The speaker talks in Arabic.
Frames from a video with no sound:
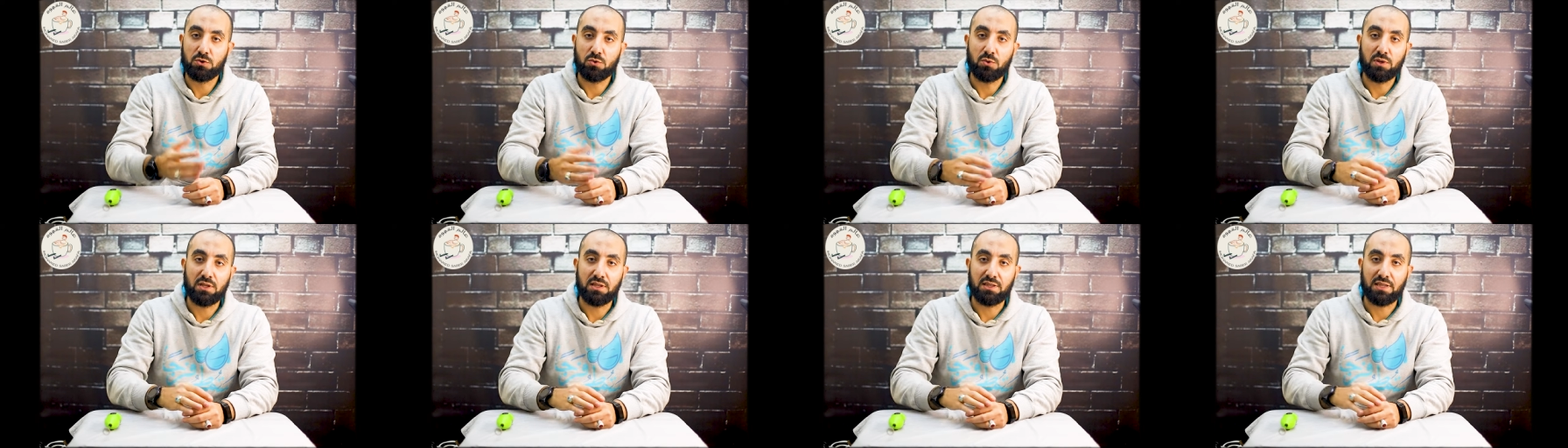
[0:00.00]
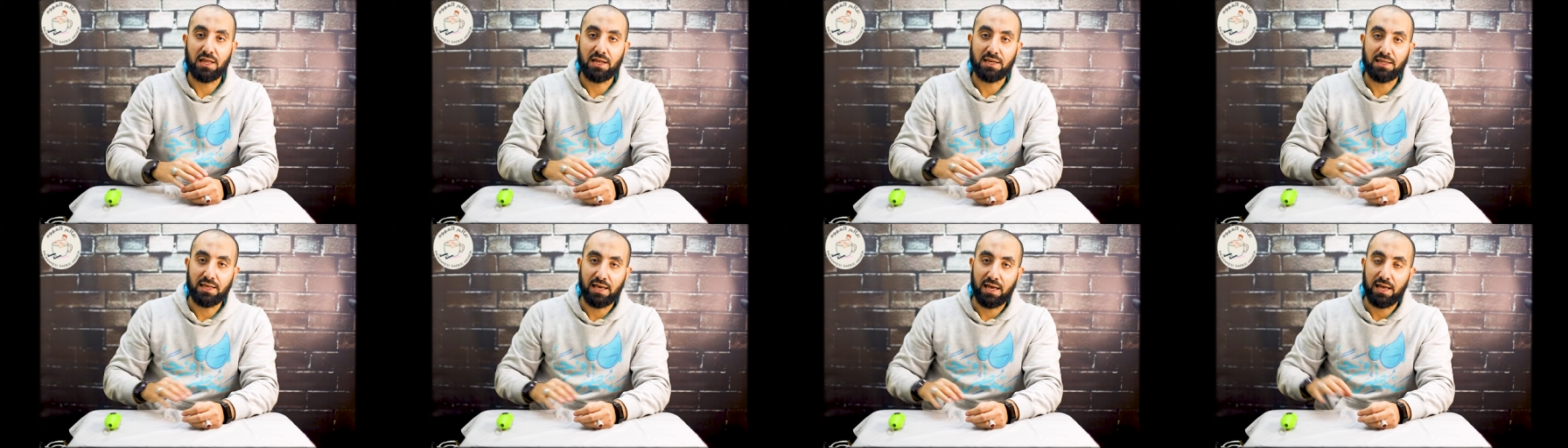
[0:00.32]
التول
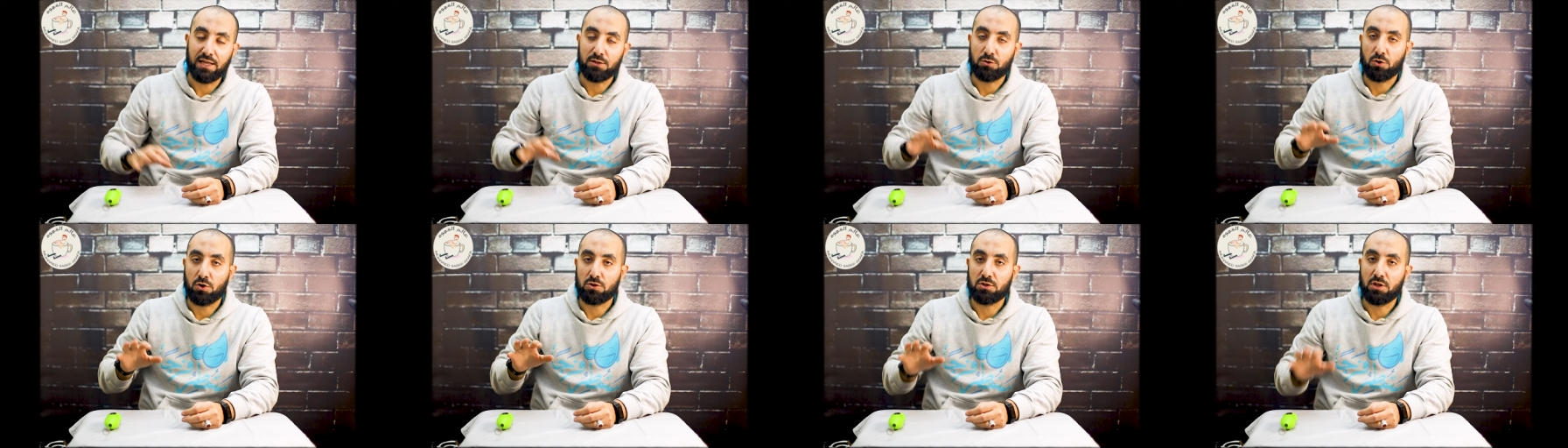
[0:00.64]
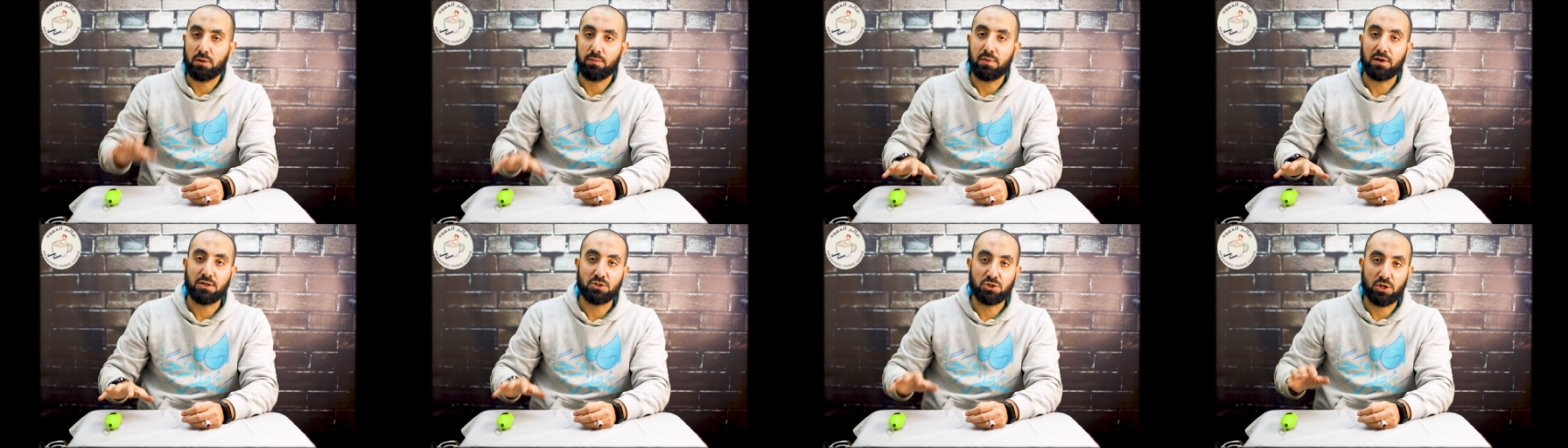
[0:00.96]
الثانيه
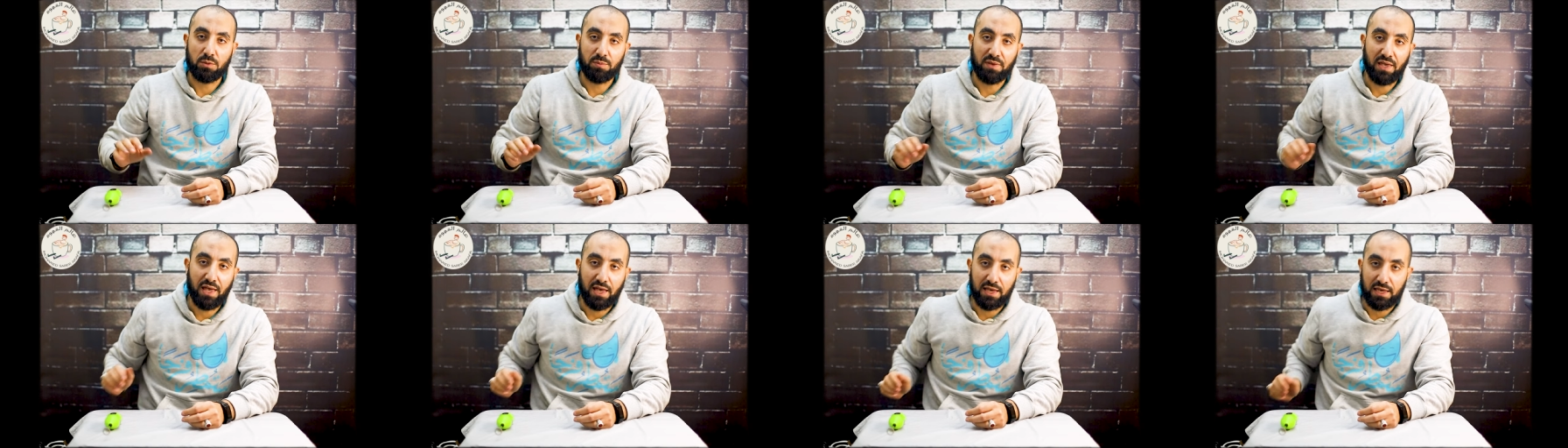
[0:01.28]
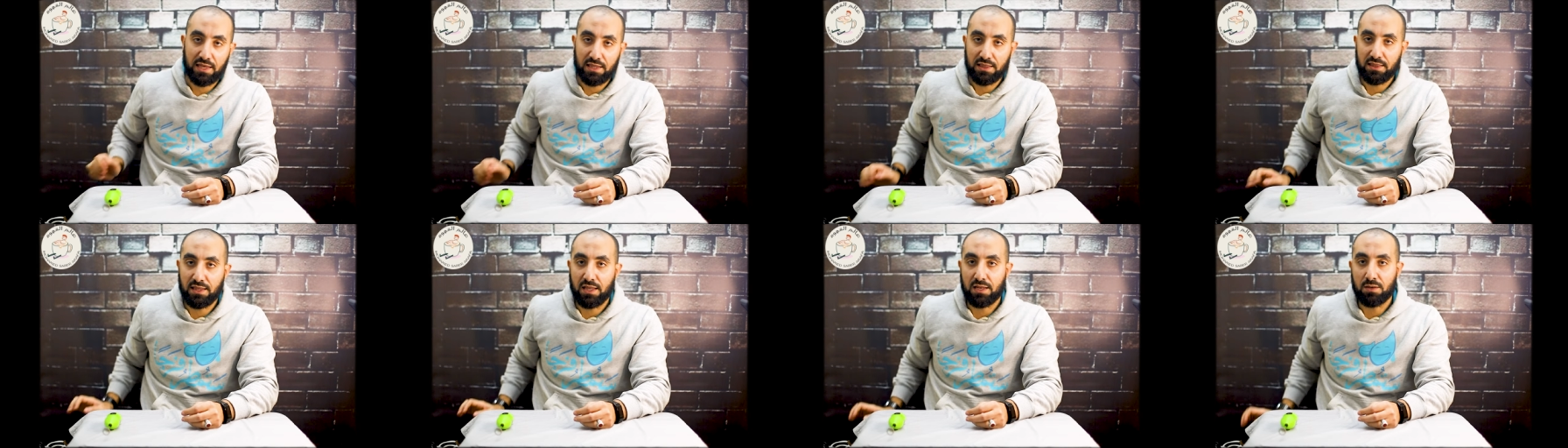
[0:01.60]
تعتبر شبيهه
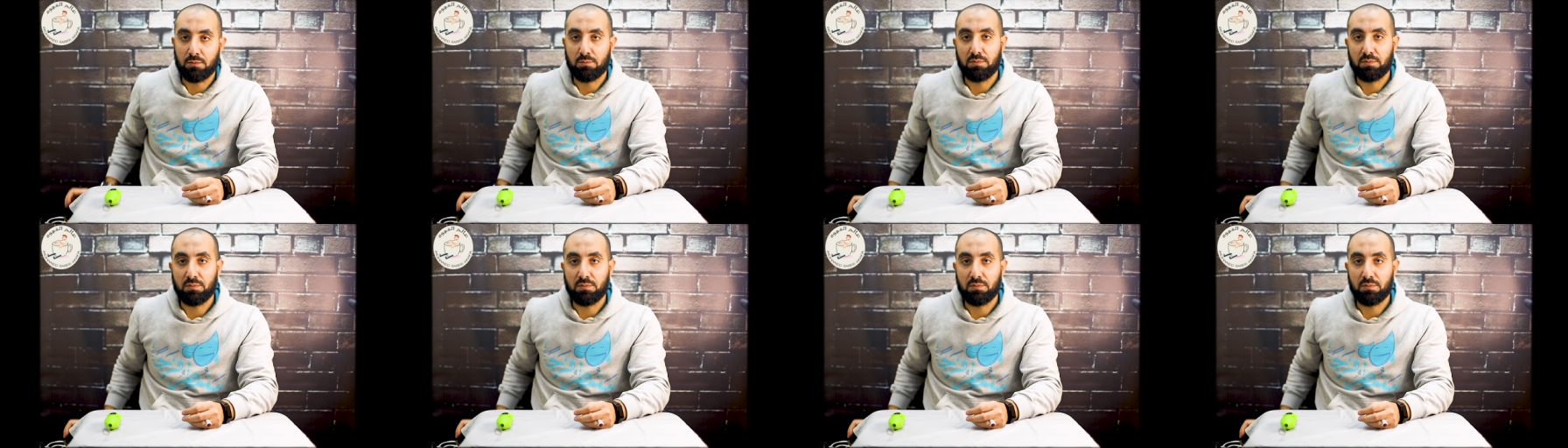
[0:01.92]
جدا